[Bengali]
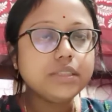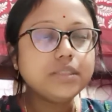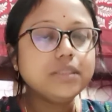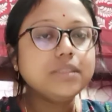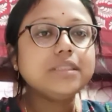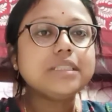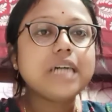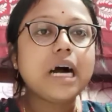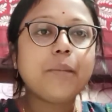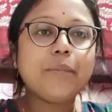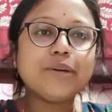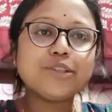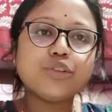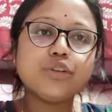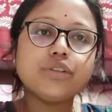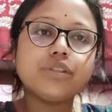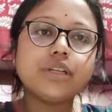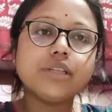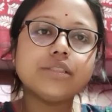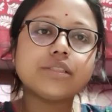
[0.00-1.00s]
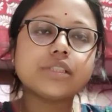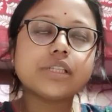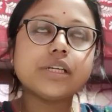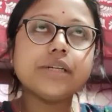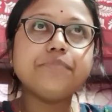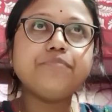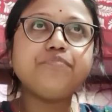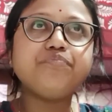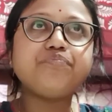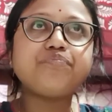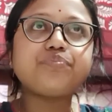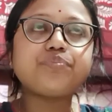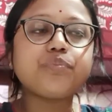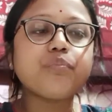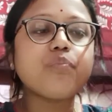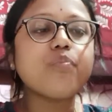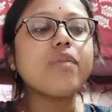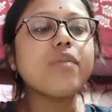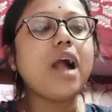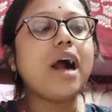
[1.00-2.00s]
আমার শরীরটা আজকে
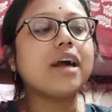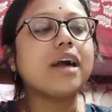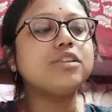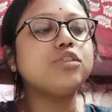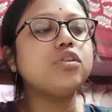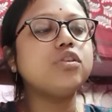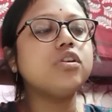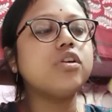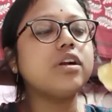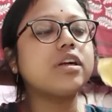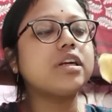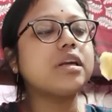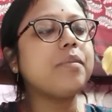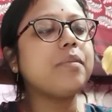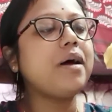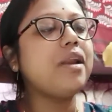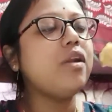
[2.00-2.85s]
আগের তুলনায় অনেকটা ভালো